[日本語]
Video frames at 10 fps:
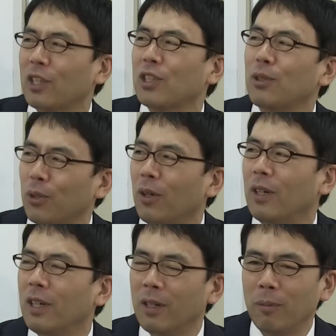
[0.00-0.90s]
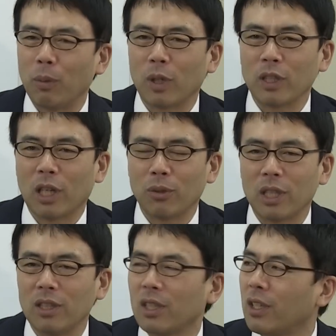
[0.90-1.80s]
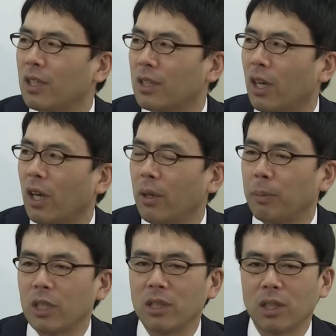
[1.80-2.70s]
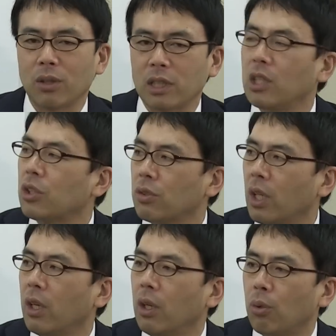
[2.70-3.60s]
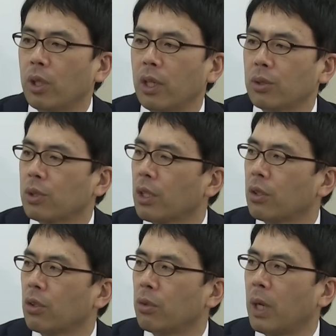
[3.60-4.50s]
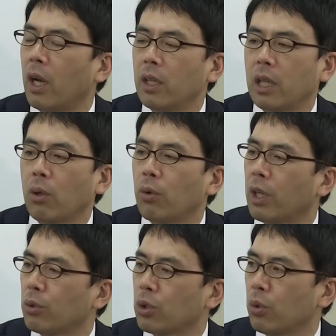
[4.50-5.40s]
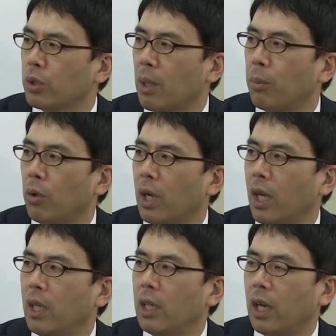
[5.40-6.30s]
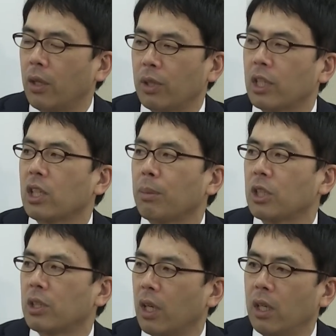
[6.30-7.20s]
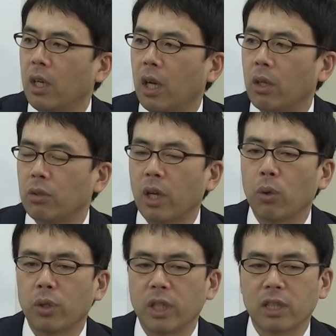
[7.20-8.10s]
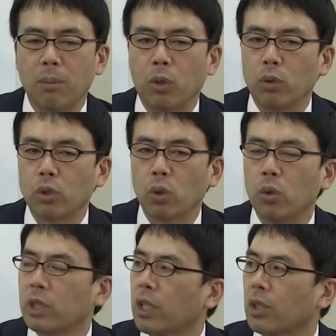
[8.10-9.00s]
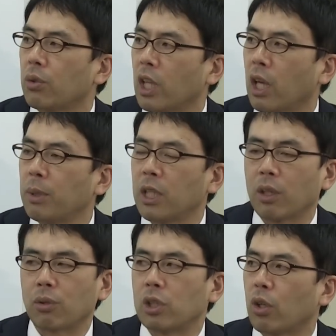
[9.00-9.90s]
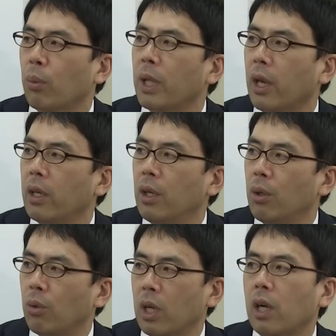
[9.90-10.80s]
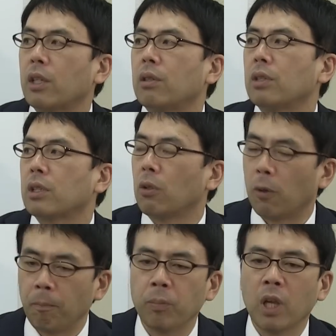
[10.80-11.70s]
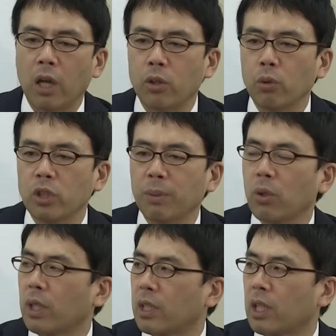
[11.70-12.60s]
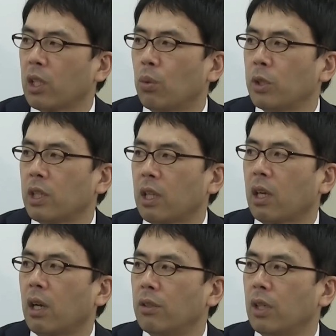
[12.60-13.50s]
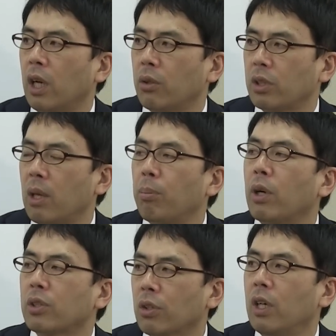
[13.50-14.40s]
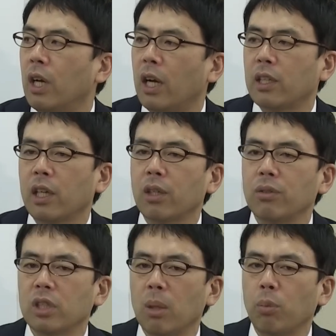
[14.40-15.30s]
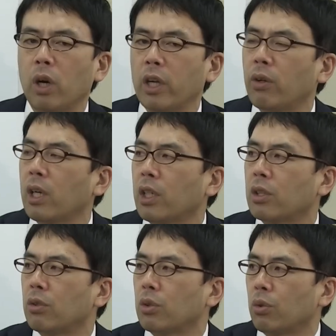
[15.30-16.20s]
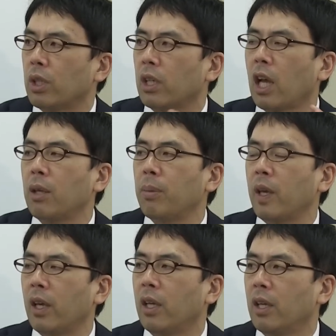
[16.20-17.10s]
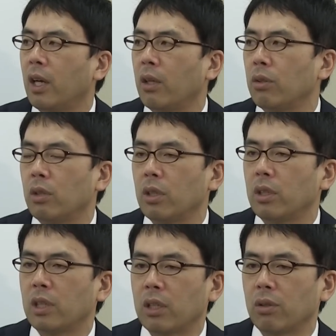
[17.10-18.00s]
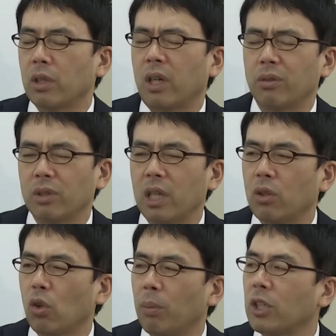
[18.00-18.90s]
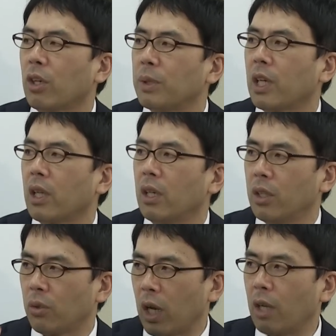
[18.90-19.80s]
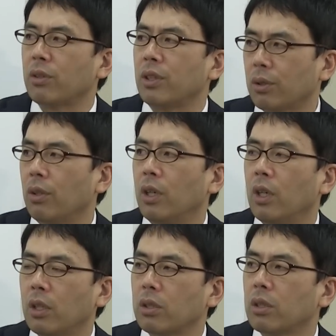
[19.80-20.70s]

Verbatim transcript: あ、渡してると、うんまあ、昔あの戦前ですね、まあ、戦前というか戦中ね、はい、堀江蔵さんというまあ大本営の情報参謀があのいらっしゃいまして、はい、あの大本営参謀の情報戦記というね涙なくしては読めない本書かれてるんですけど、うん、あの硫黄島とかで立てこもって戦うあの戦法あるでしょ、はい、あれ敵軍戦法早分かりっていうそのね対米あのなんていうのあの戦闘マニュアルみたいなのがあるんですよ。はい、ああ聞き